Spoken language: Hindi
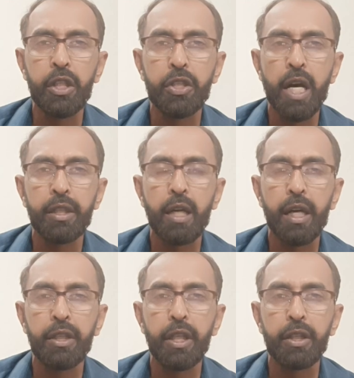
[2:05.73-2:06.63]
सही
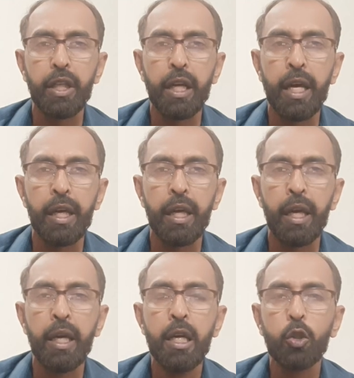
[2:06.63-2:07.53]
जानकारी देते
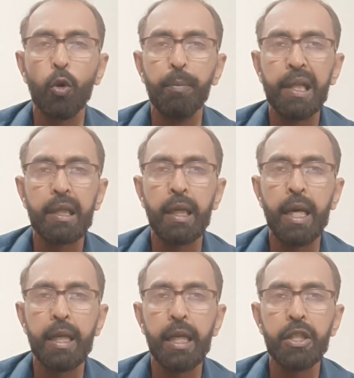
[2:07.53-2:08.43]
रहेंगे तो मिलते
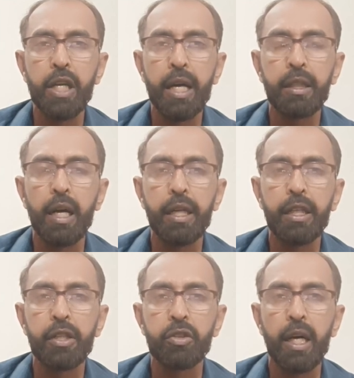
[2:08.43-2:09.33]
हैं नई जानकारी
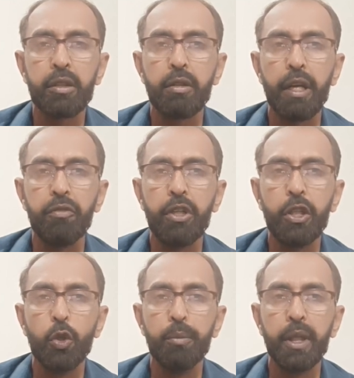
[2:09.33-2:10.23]
के साथ नई
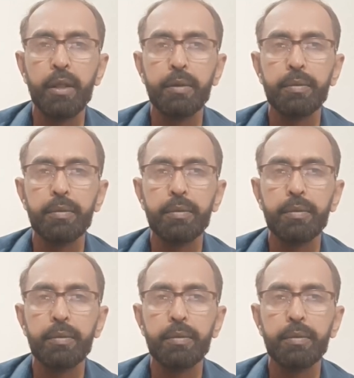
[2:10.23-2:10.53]
वीडियो में